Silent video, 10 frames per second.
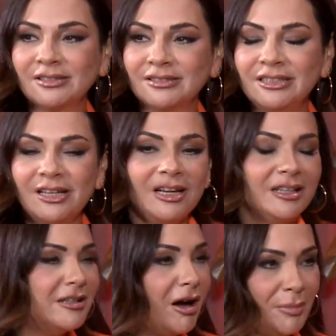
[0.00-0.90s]
tatlı
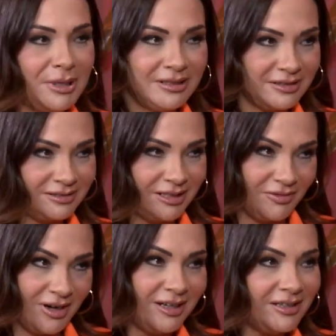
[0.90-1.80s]
namelerin
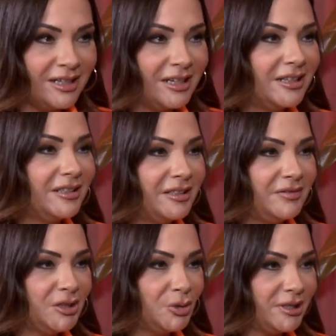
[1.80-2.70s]
de var.
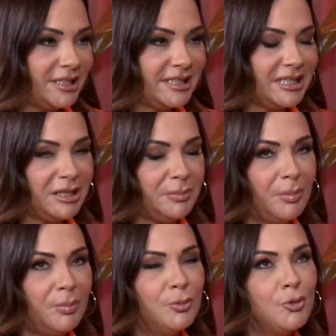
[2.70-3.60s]
Ee, ve dolayısıyla
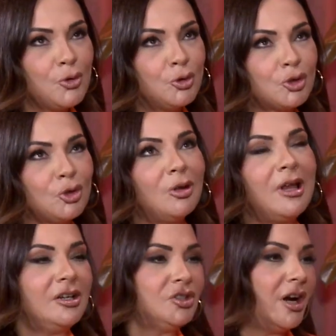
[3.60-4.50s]
duygusu
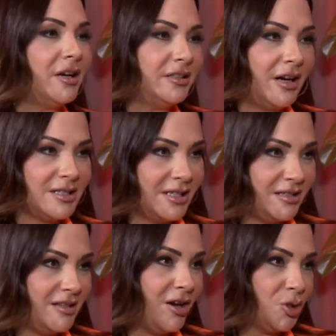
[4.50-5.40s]
olan şarkılar
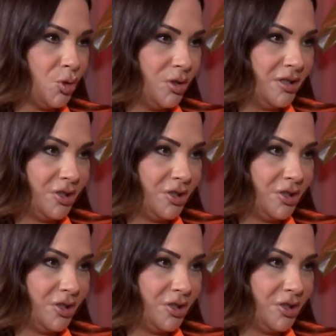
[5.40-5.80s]
sana daha çok